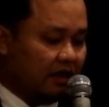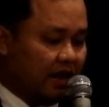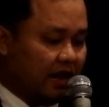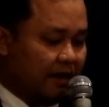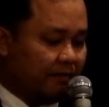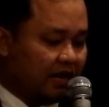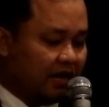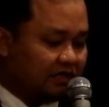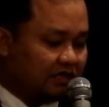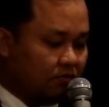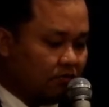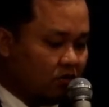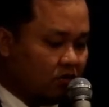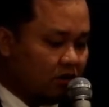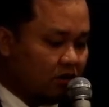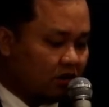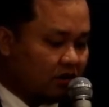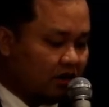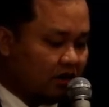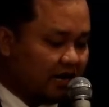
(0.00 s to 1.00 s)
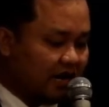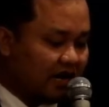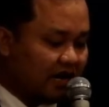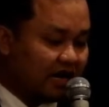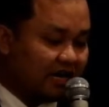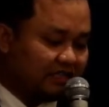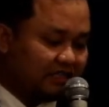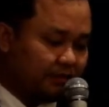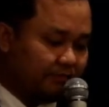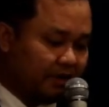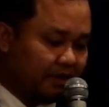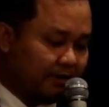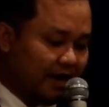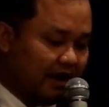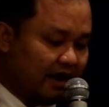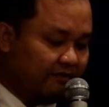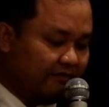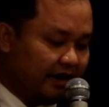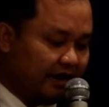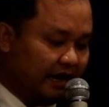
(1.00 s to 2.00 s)
พระราชวงศ์แล้วก็ข้าราชบริ
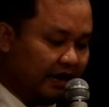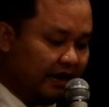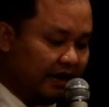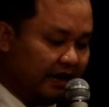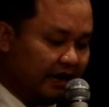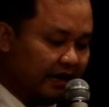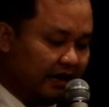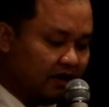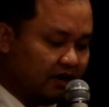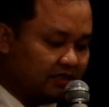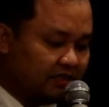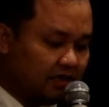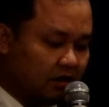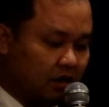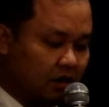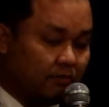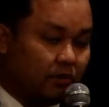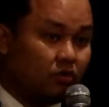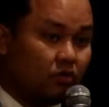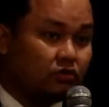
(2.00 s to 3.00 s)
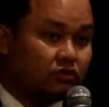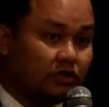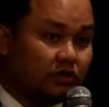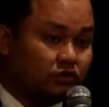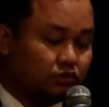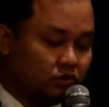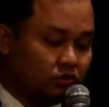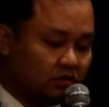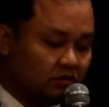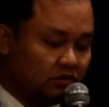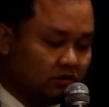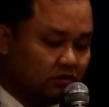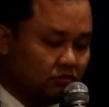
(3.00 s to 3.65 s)
พารฝ่ายในเนี่ยก็ฉลองพระองค์ในชุด